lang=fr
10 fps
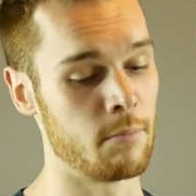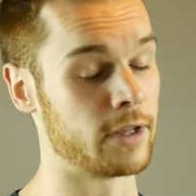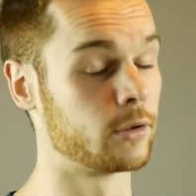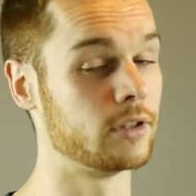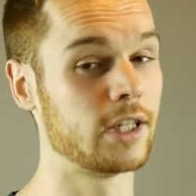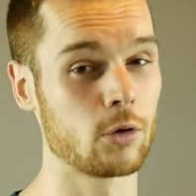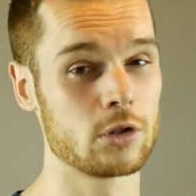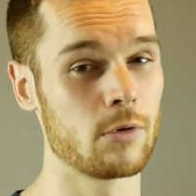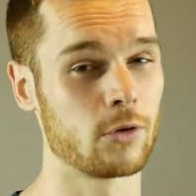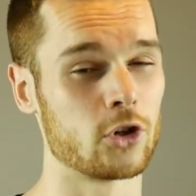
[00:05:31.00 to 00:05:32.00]
Parce que
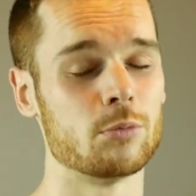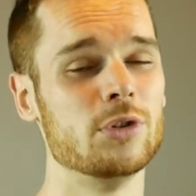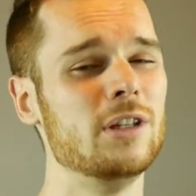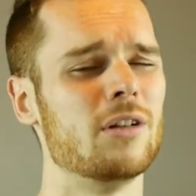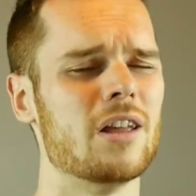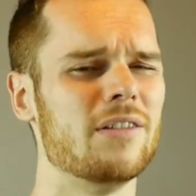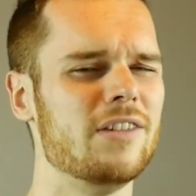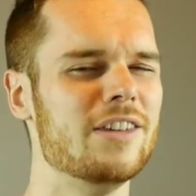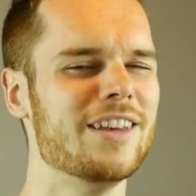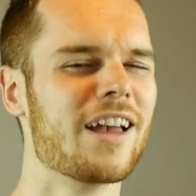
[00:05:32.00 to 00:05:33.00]
sérieusement, quand je me dis que la
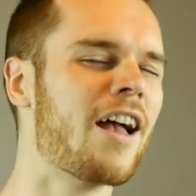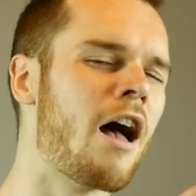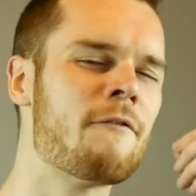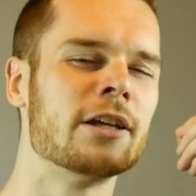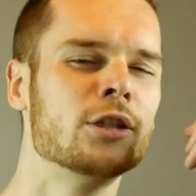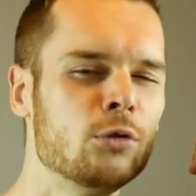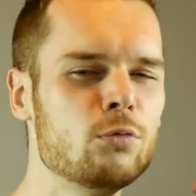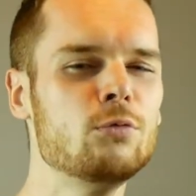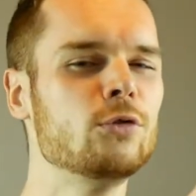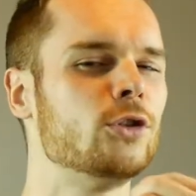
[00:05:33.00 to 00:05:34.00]
vie a fait
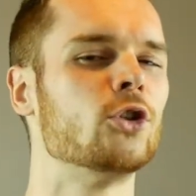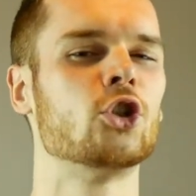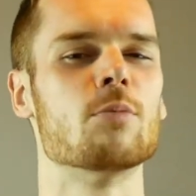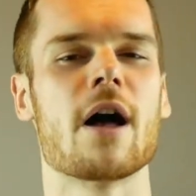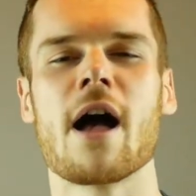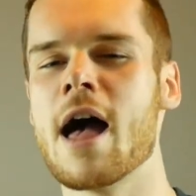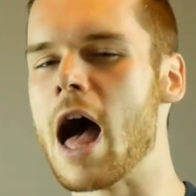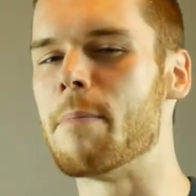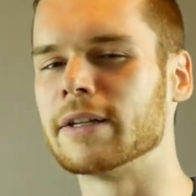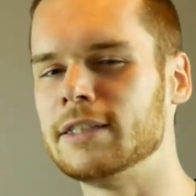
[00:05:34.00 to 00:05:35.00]
tout ce chemin
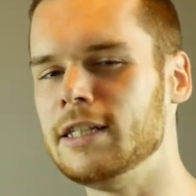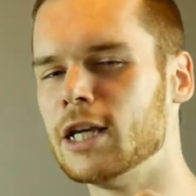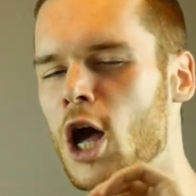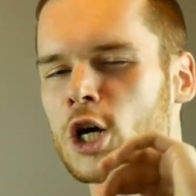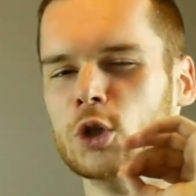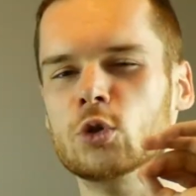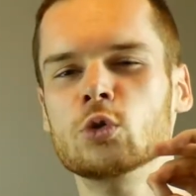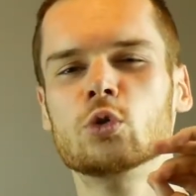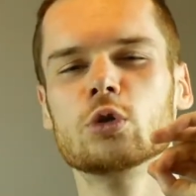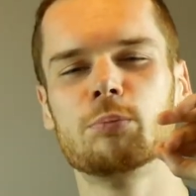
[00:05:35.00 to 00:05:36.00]
à partir
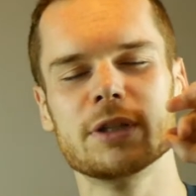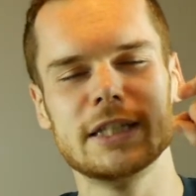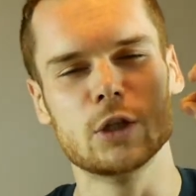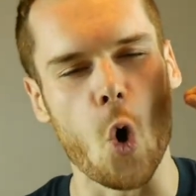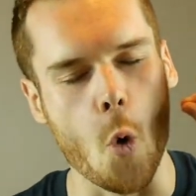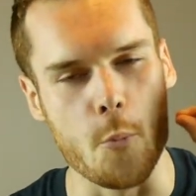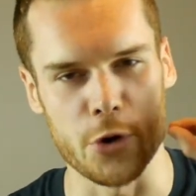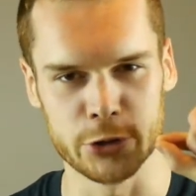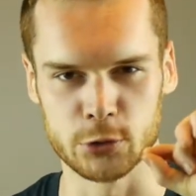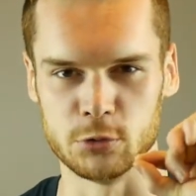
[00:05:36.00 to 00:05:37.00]
d'une toute petite
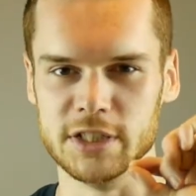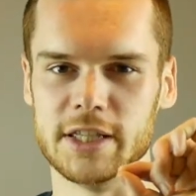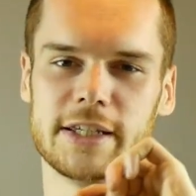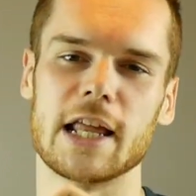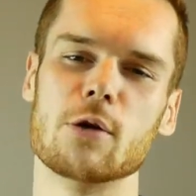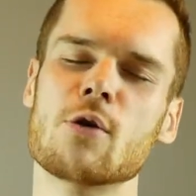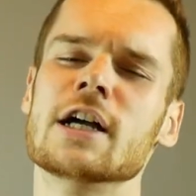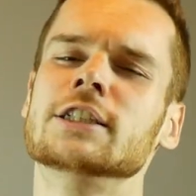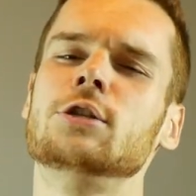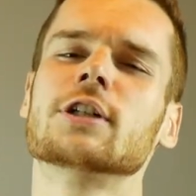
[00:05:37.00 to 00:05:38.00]
opportunité qu'elle a eue
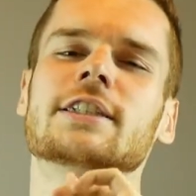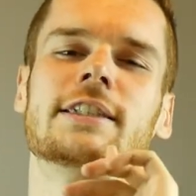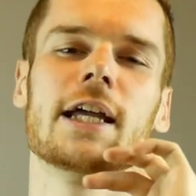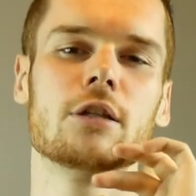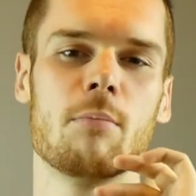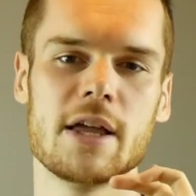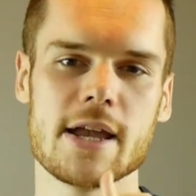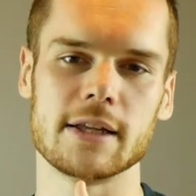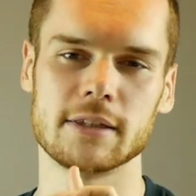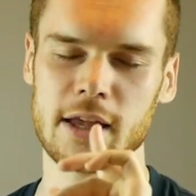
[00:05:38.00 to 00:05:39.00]
sur cette
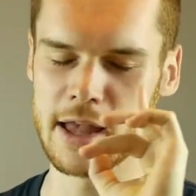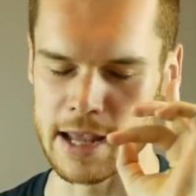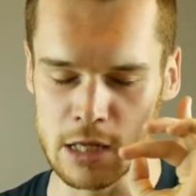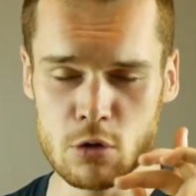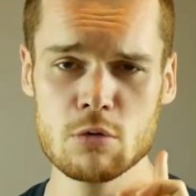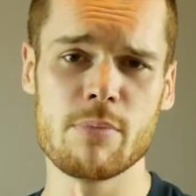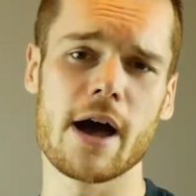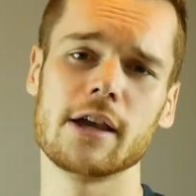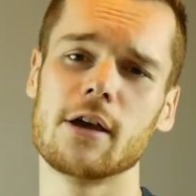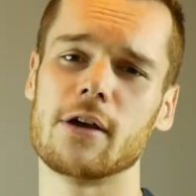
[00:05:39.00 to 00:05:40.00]
planète et nulle
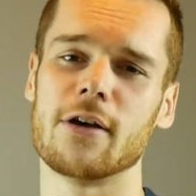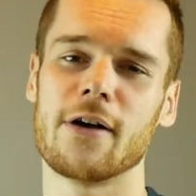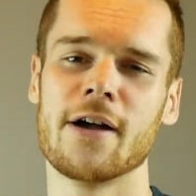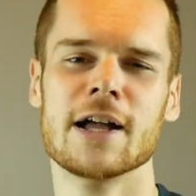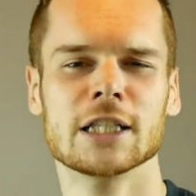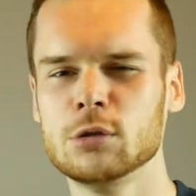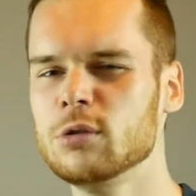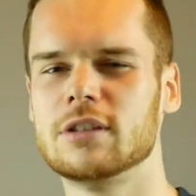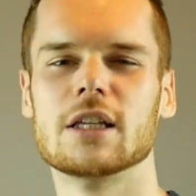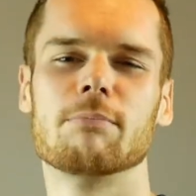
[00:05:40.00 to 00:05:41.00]
part ailleurs,
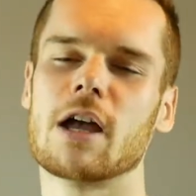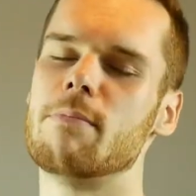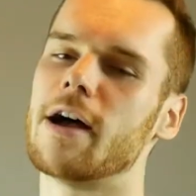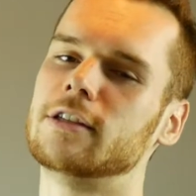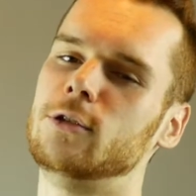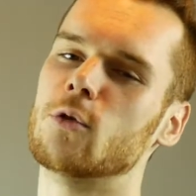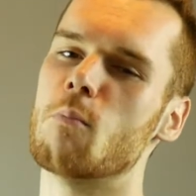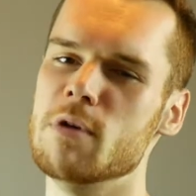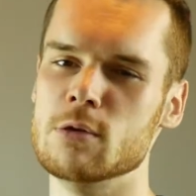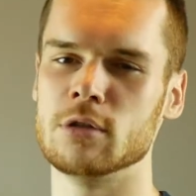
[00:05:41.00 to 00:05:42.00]
toute cette préparation
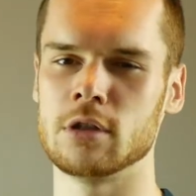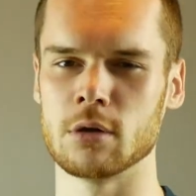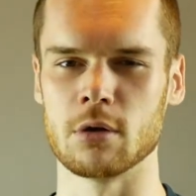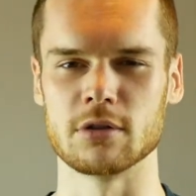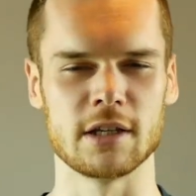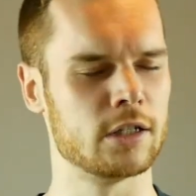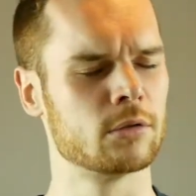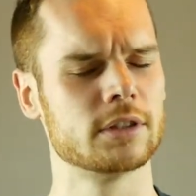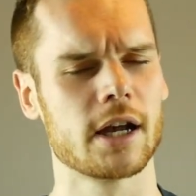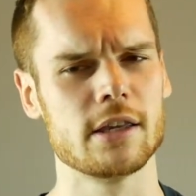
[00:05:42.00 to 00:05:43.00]
minutieuse et
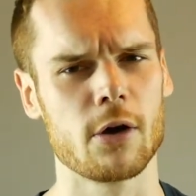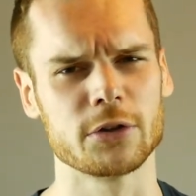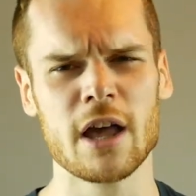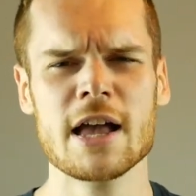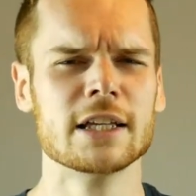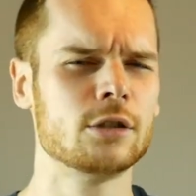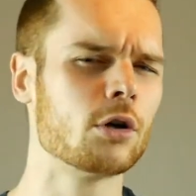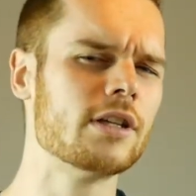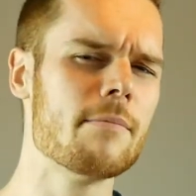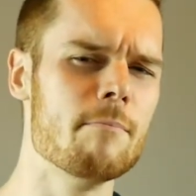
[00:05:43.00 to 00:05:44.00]
contraignante
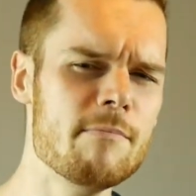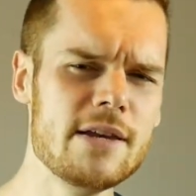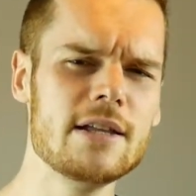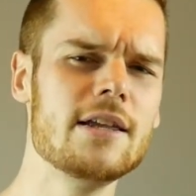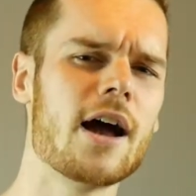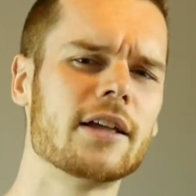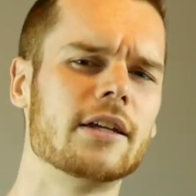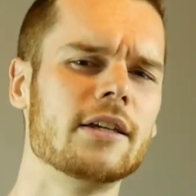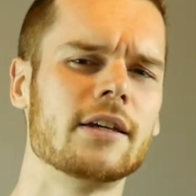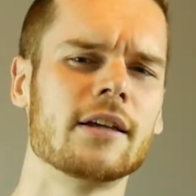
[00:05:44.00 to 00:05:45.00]
sur des milliards
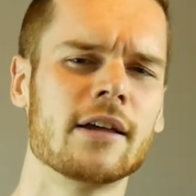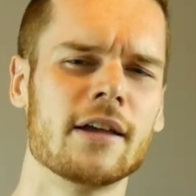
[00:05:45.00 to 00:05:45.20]
d'années,